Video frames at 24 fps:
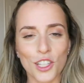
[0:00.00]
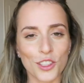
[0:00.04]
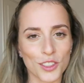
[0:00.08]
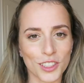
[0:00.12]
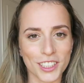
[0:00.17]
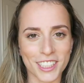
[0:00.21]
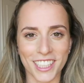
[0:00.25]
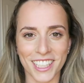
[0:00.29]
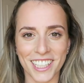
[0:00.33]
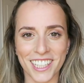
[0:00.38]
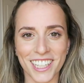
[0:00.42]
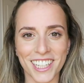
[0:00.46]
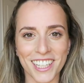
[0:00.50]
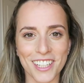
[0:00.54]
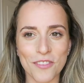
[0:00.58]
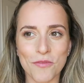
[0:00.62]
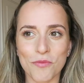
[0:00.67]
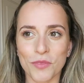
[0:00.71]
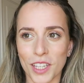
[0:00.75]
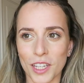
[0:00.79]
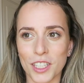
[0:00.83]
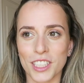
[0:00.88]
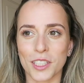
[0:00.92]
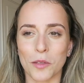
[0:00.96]
Sé
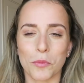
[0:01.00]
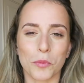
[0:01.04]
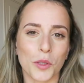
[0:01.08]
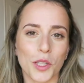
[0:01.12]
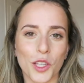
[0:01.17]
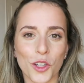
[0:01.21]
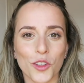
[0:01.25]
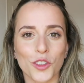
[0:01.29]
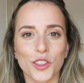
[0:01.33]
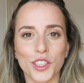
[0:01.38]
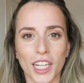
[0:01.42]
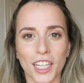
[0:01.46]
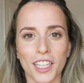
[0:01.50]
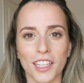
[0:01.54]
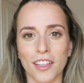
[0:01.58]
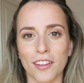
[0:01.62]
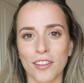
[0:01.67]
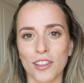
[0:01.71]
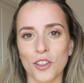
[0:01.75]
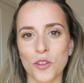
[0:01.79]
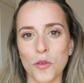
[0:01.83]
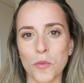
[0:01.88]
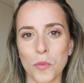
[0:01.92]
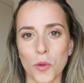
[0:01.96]
que se puede
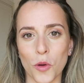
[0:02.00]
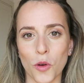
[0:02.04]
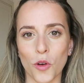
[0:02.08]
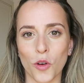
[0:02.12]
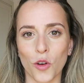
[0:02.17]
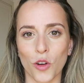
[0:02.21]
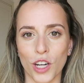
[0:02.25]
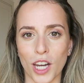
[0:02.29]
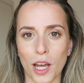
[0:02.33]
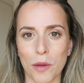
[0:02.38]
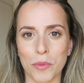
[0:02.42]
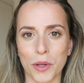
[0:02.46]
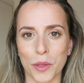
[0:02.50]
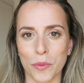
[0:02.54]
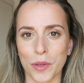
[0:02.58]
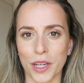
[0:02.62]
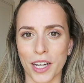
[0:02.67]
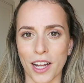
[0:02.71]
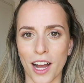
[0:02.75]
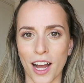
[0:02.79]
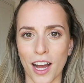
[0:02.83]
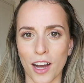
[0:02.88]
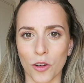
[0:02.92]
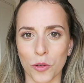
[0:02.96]
contradecir un poco con la
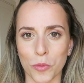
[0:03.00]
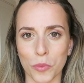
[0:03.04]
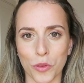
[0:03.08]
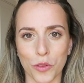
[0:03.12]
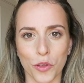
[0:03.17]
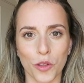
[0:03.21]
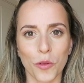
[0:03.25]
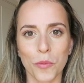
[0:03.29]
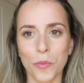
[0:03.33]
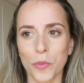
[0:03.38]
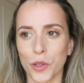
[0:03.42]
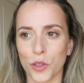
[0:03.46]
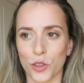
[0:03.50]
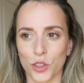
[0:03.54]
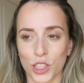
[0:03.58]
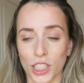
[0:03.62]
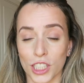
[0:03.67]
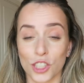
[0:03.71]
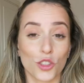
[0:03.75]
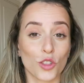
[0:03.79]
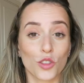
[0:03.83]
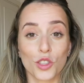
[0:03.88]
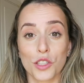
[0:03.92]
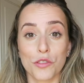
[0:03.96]
primera opción, pero es
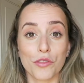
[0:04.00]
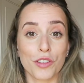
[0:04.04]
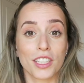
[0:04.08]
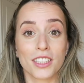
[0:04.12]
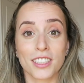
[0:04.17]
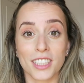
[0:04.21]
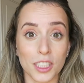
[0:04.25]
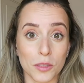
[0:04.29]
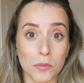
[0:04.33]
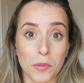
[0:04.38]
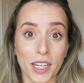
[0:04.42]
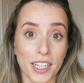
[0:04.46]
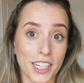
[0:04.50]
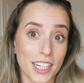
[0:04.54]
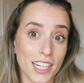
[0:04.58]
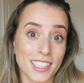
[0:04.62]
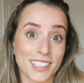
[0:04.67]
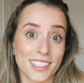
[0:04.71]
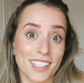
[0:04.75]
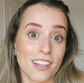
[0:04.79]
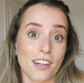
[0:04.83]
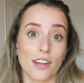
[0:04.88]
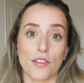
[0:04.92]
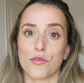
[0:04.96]
que son diferentes
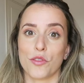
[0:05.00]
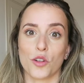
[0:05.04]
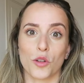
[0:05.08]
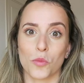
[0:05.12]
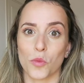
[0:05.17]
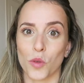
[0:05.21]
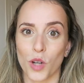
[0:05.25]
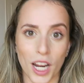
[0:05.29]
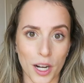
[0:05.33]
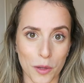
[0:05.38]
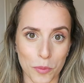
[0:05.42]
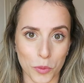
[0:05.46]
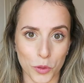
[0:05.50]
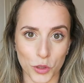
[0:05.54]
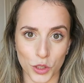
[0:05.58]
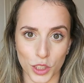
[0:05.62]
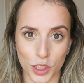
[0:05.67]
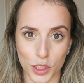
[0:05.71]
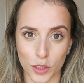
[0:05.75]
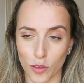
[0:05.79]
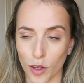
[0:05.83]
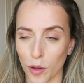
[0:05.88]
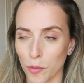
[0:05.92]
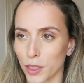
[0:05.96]
maneras de reformular
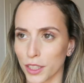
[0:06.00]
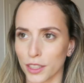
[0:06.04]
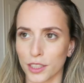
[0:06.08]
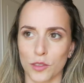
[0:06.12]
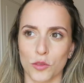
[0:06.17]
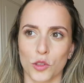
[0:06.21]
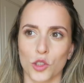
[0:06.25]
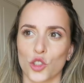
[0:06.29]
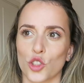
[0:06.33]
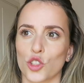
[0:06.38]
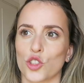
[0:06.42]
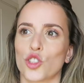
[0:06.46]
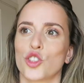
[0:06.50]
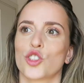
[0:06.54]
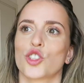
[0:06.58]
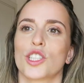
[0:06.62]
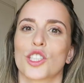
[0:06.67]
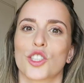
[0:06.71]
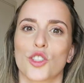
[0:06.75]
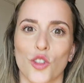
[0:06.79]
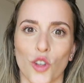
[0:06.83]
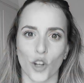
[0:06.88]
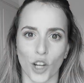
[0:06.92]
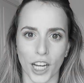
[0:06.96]
positivamente. Vosotros
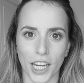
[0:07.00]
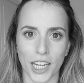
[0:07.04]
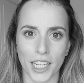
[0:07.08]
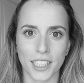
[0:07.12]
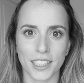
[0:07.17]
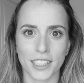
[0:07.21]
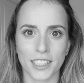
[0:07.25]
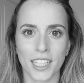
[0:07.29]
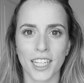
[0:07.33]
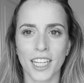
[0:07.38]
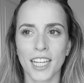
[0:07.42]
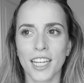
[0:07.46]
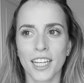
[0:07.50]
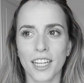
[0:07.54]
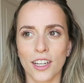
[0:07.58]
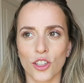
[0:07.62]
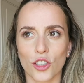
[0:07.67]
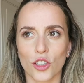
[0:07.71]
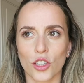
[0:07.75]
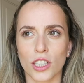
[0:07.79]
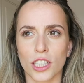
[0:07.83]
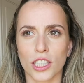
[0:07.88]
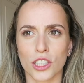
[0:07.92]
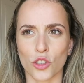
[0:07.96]
escogéis
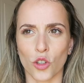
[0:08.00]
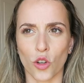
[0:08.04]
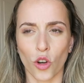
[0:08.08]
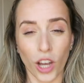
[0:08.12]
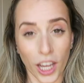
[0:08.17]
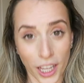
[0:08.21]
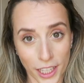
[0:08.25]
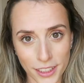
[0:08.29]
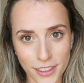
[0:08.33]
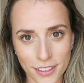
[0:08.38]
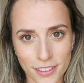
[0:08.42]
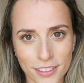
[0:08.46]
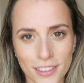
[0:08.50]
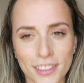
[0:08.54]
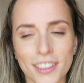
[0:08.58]
escoged